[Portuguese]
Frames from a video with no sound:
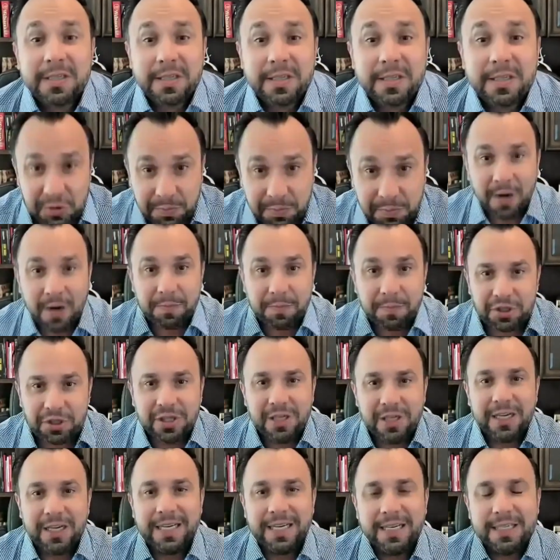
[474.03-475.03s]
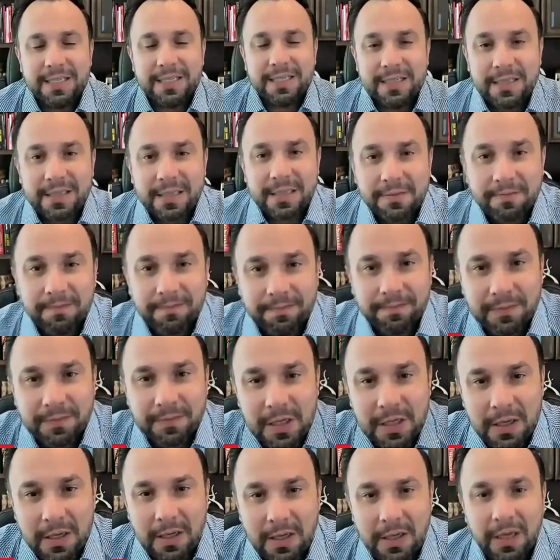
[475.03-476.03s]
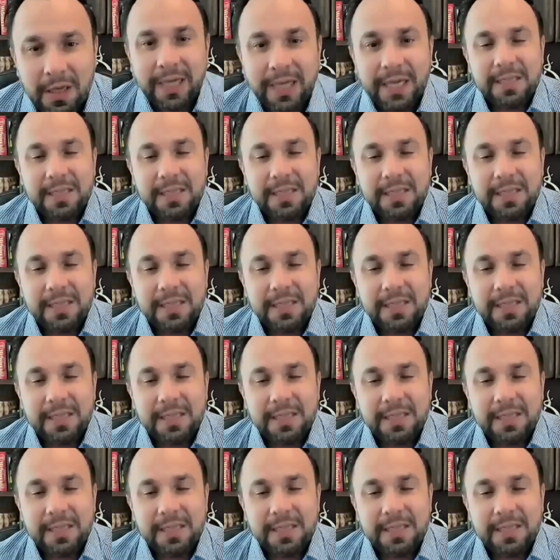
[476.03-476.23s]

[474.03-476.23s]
São os próprios chineses. Entendi, entendi.